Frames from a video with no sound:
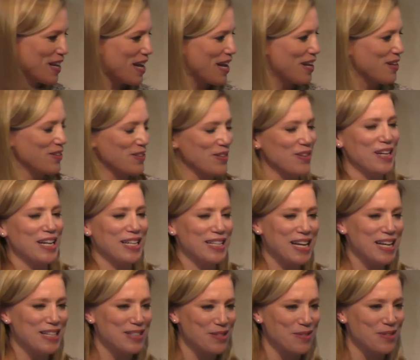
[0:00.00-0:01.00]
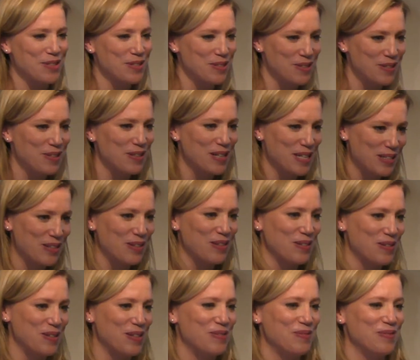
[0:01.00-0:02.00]
あのどうやって発音するのかちょっと
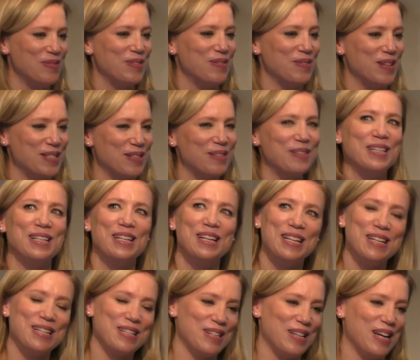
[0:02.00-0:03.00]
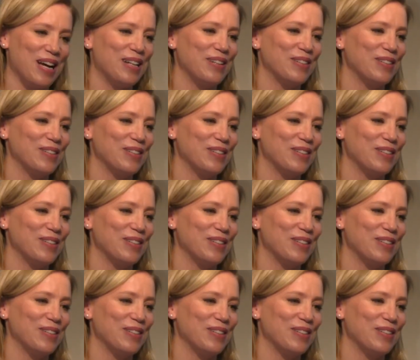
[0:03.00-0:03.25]
忘れあの